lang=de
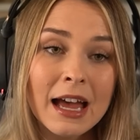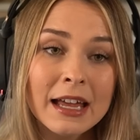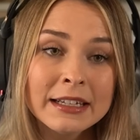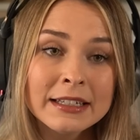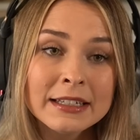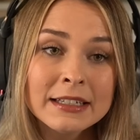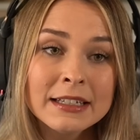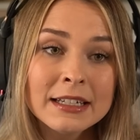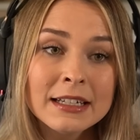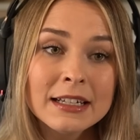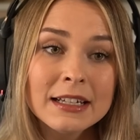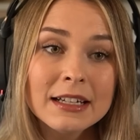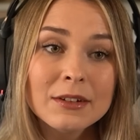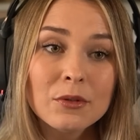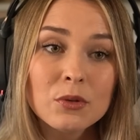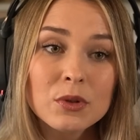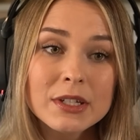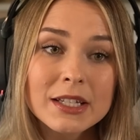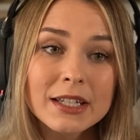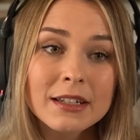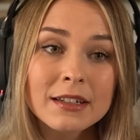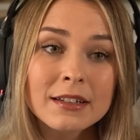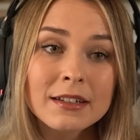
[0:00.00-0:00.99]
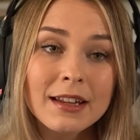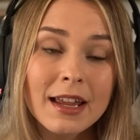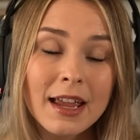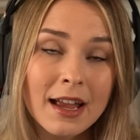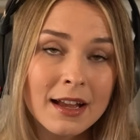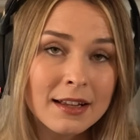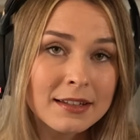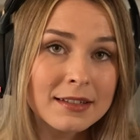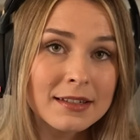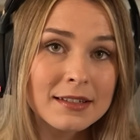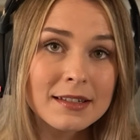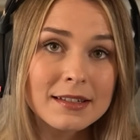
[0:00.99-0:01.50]
an unseren
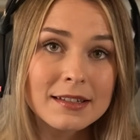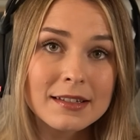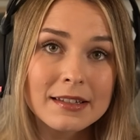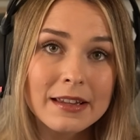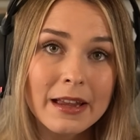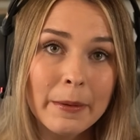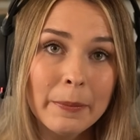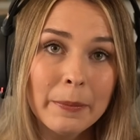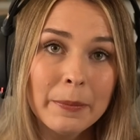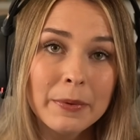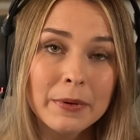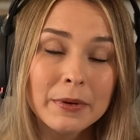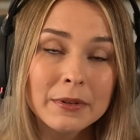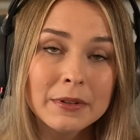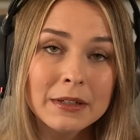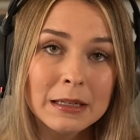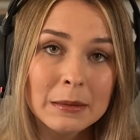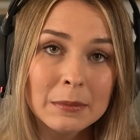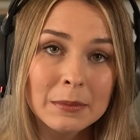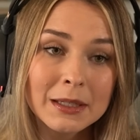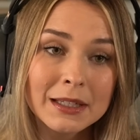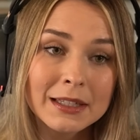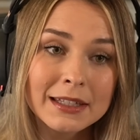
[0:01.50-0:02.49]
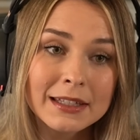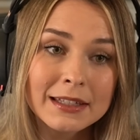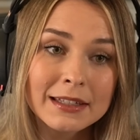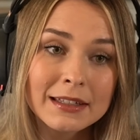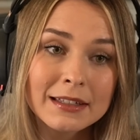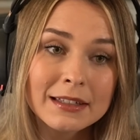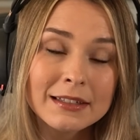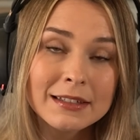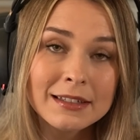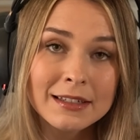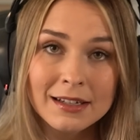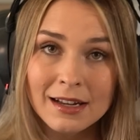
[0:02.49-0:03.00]
ersten Step,
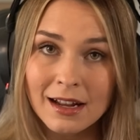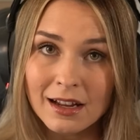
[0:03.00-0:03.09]
nämlich die